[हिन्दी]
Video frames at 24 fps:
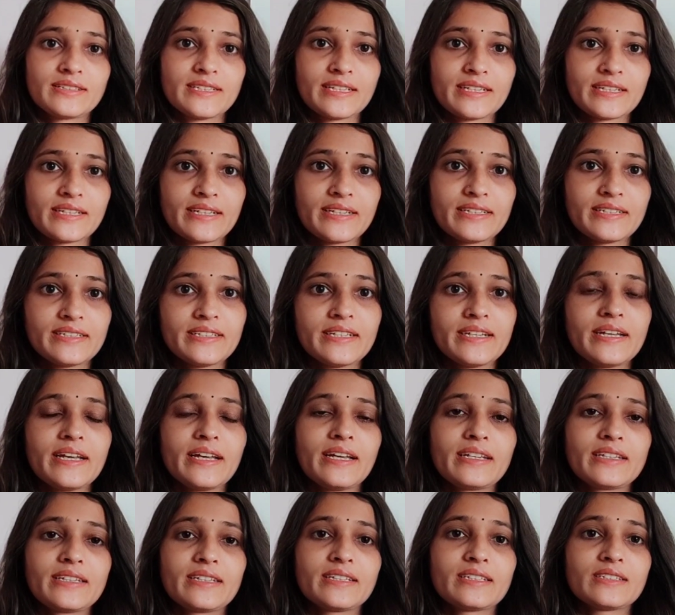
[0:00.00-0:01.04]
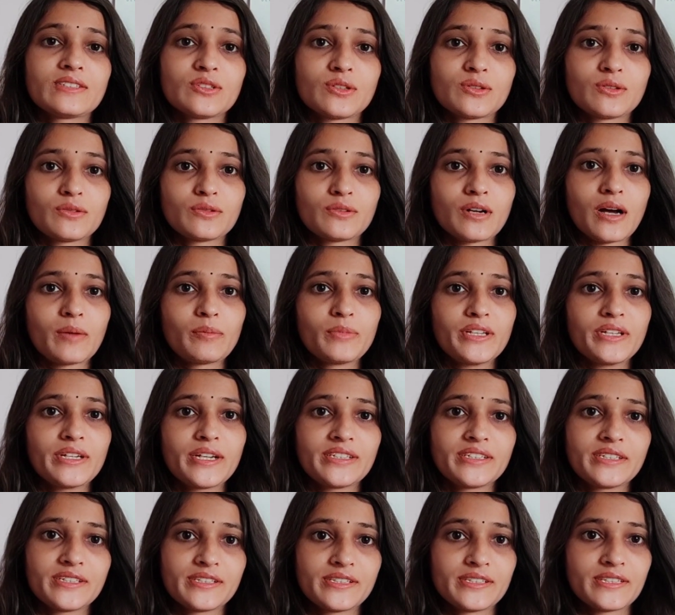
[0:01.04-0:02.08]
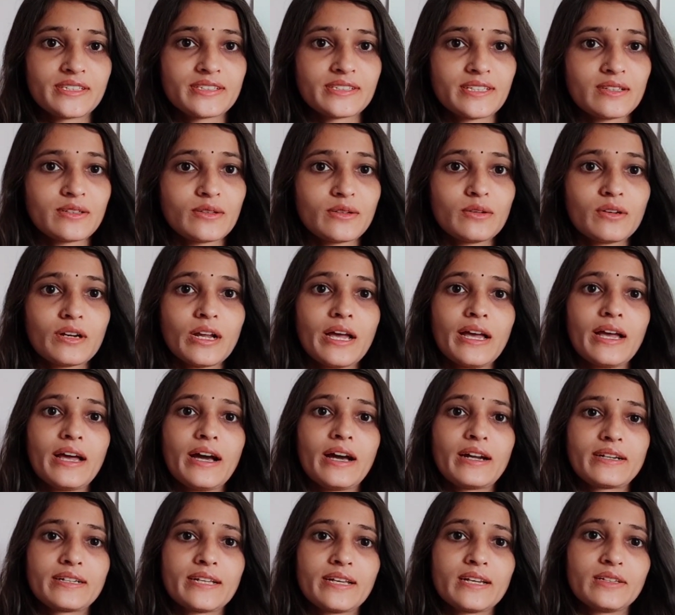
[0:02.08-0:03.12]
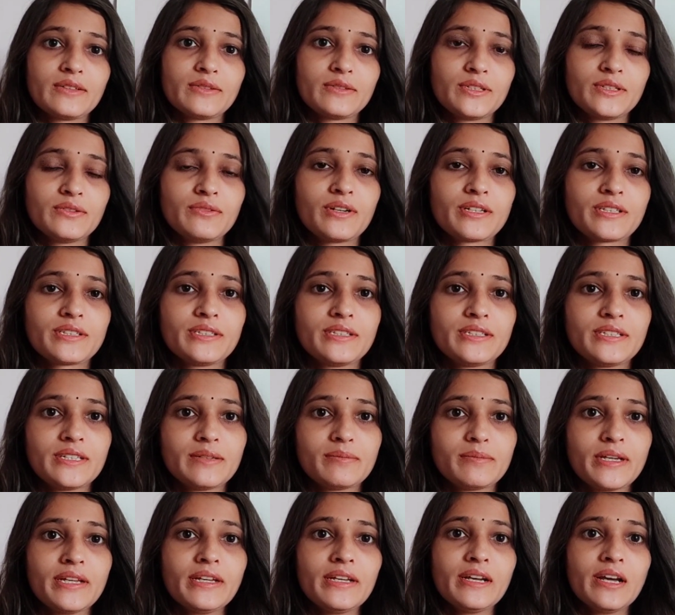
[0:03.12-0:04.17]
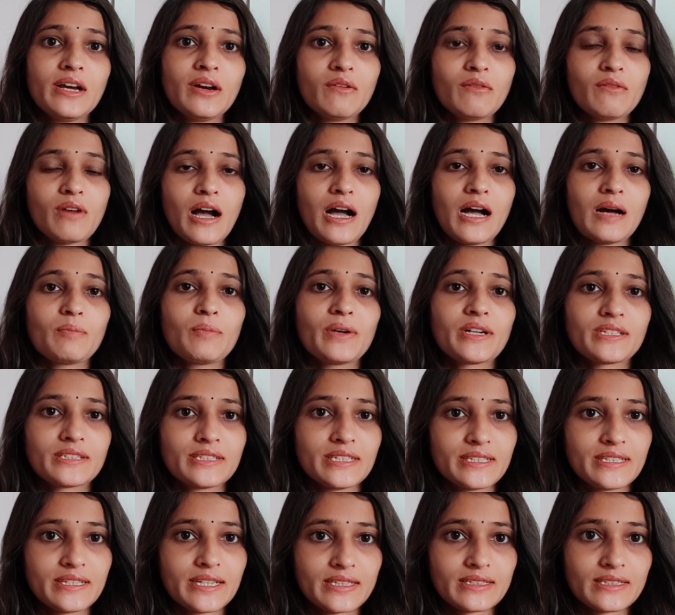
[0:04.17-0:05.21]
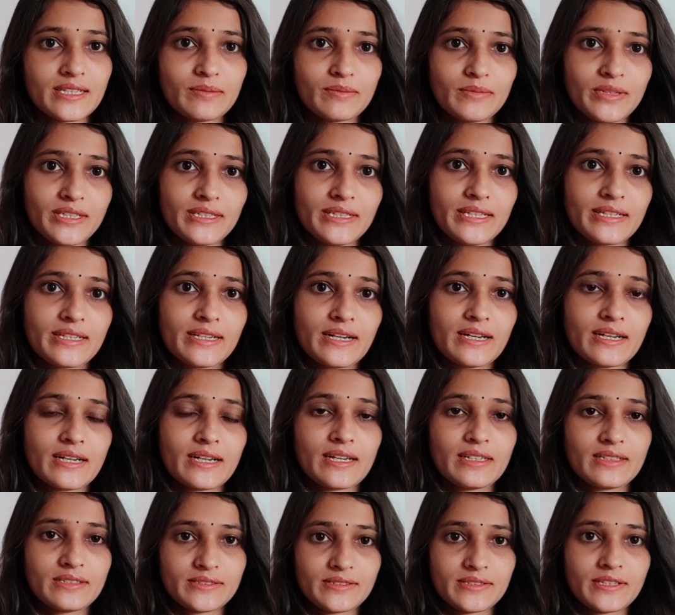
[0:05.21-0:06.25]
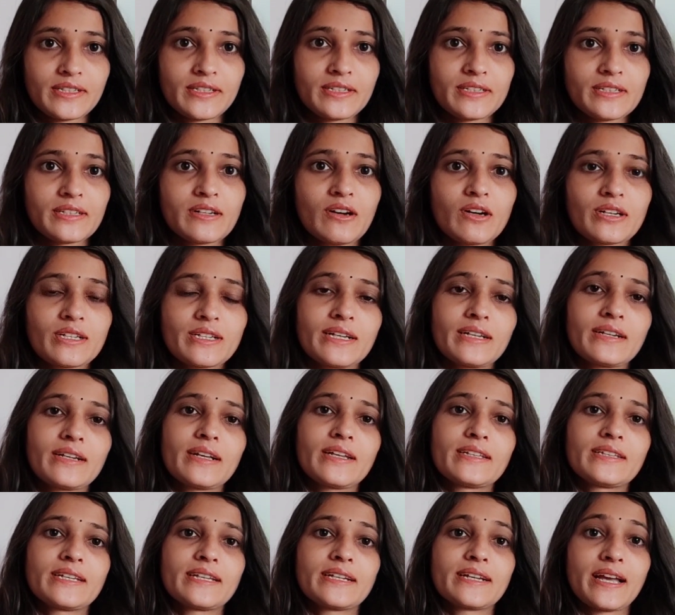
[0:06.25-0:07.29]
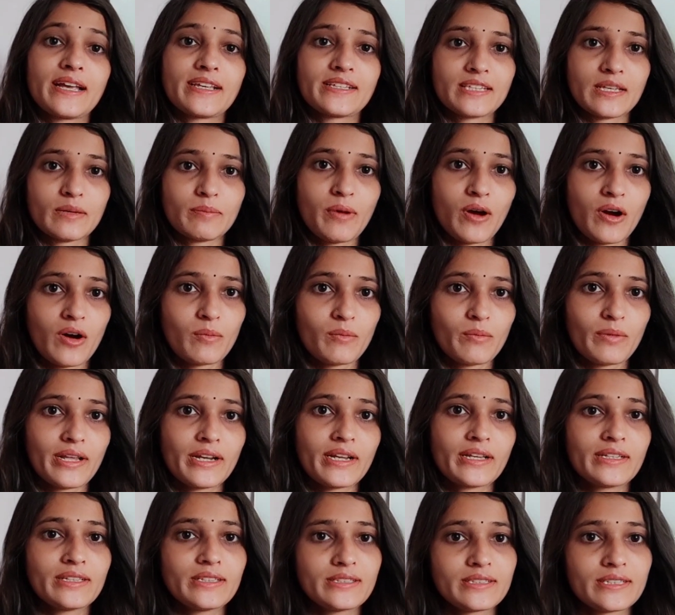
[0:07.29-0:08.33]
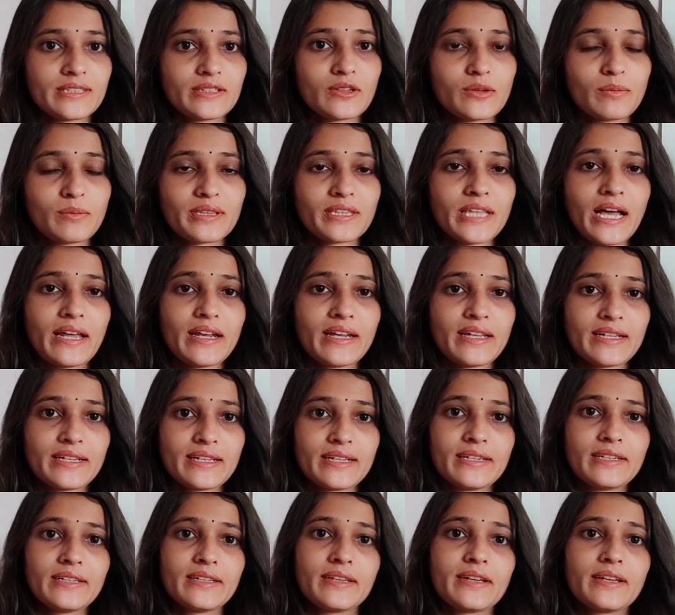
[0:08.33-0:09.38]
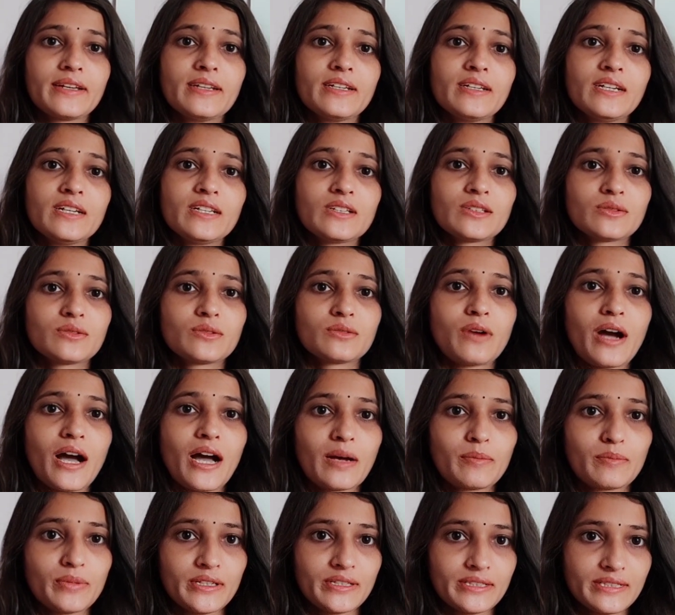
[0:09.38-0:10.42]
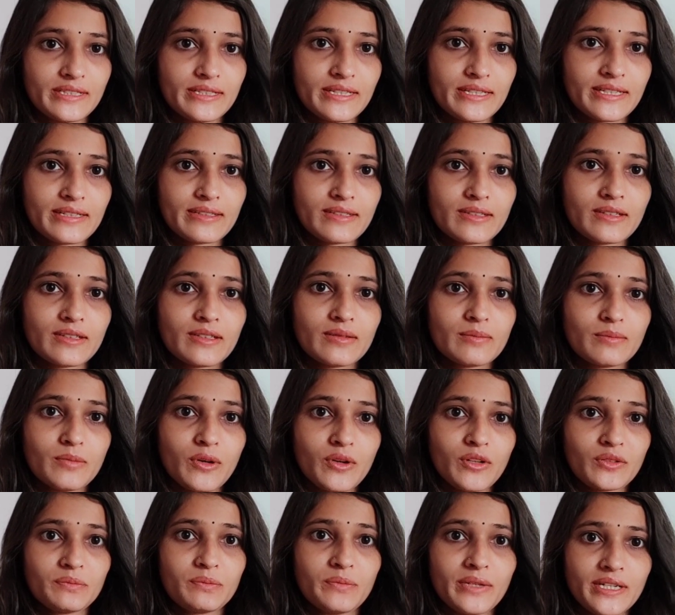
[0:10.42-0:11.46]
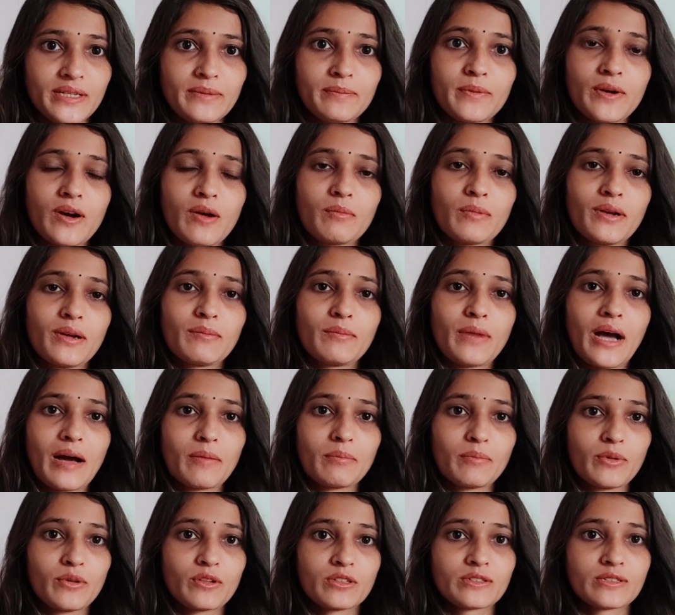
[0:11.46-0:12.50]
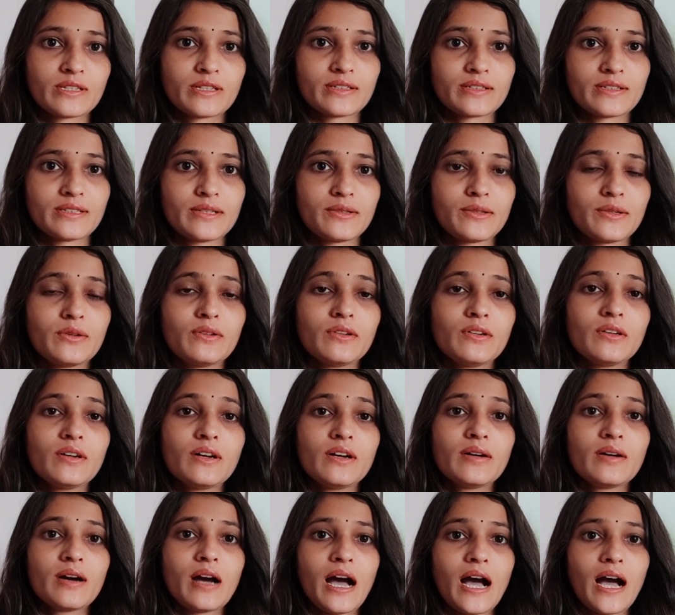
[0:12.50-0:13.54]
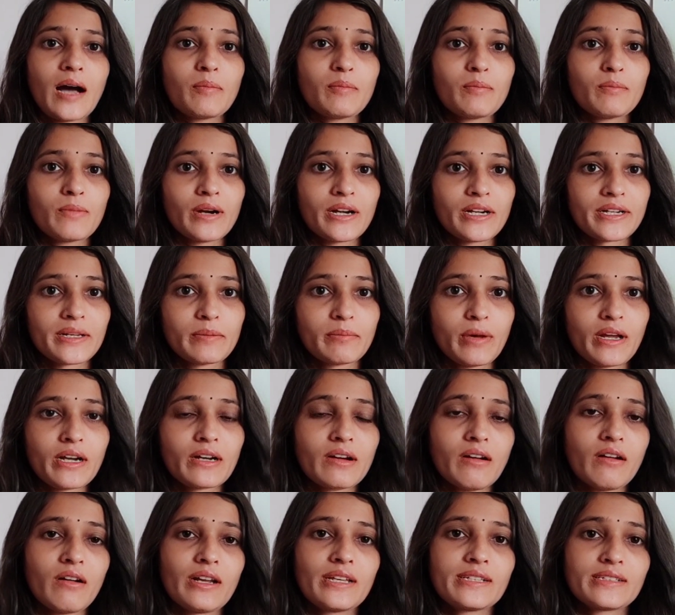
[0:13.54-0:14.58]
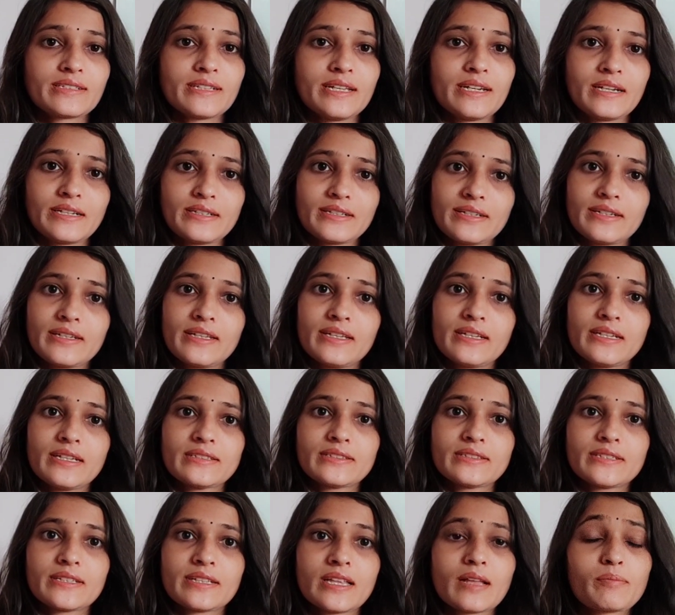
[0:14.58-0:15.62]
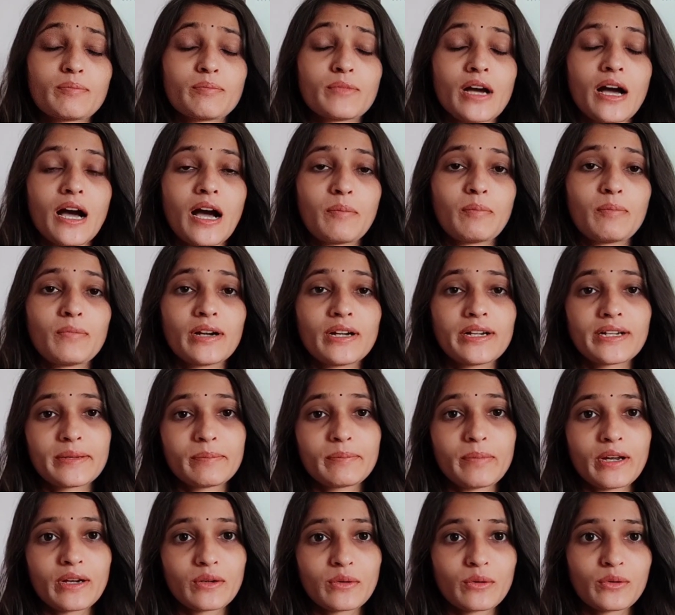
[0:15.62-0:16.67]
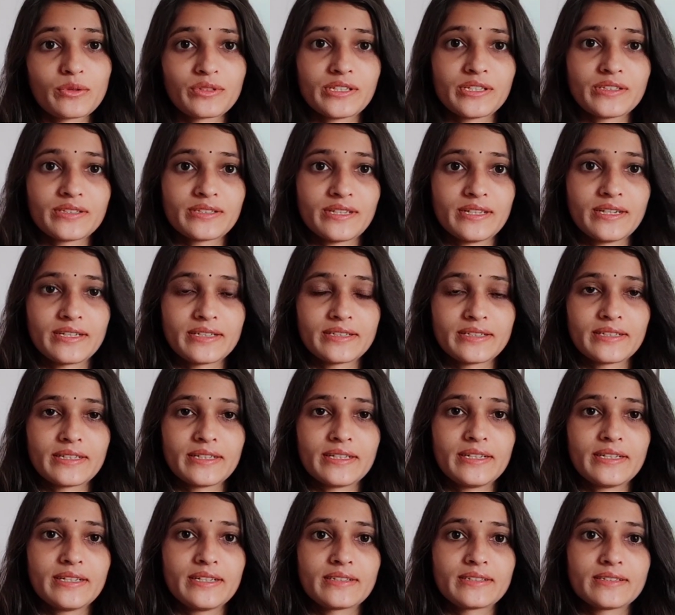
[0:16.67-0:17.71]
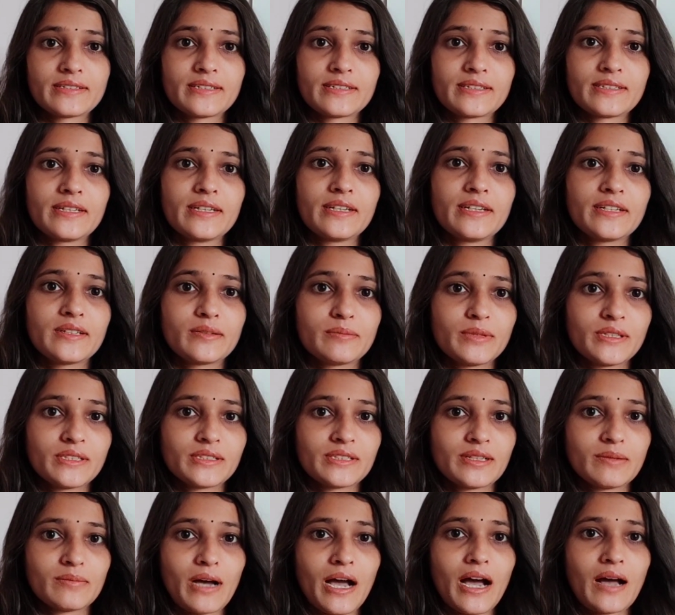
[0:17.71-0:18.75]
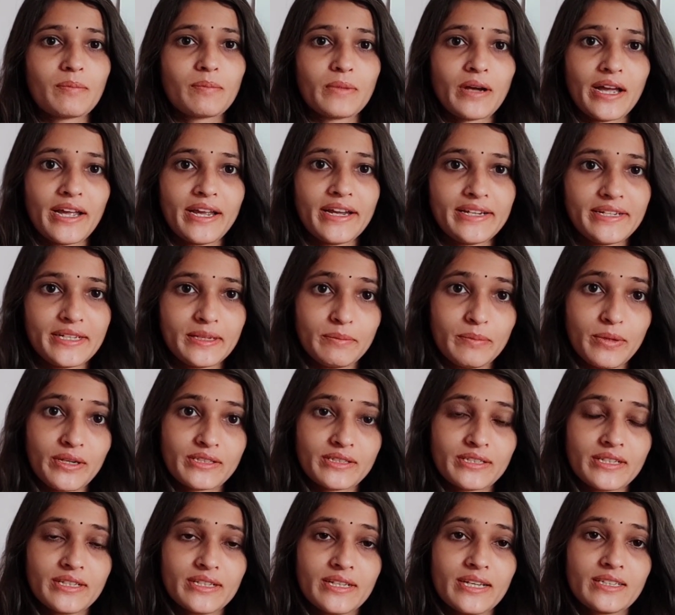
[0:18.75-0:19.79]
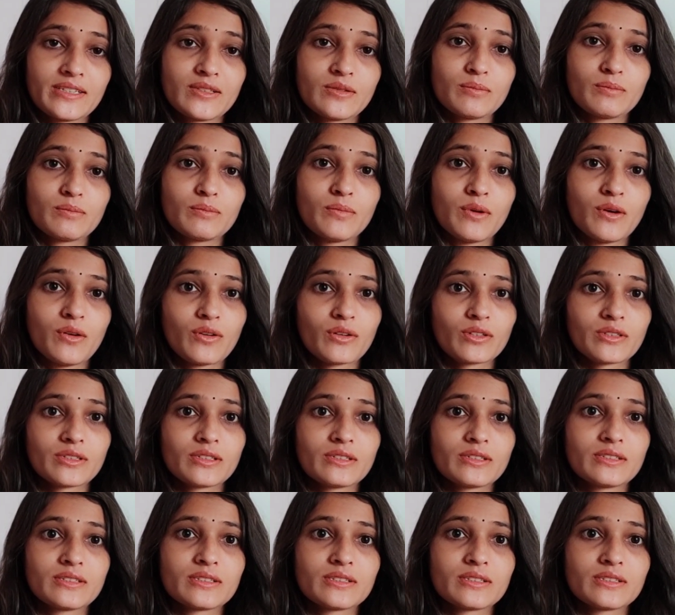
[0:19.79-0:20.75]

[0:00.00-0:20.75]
सेकेंड ये है कि जो अभी रजिस्ट्रेशन हो रहा है अटल यूनिवर्सिटी में वहाँ पर दिक्कत हमने देखा कल स्क्रीन रिकॉर्ड कर रहे थे कैसे फॉर्म भरे इसी को बताने के लिए तो वहाँ पे एक बहुत बड़ी प्रॉब्लम आप बोल सकते हो आप मल्टीपल कॉलेज सेलेक्ट नहीं कर सकते आप मल्टीपल कोर्सेज सेलेक्ट नहीं कर सकते इट मीन्स जब आपका 80 परसेंट है तो बहुत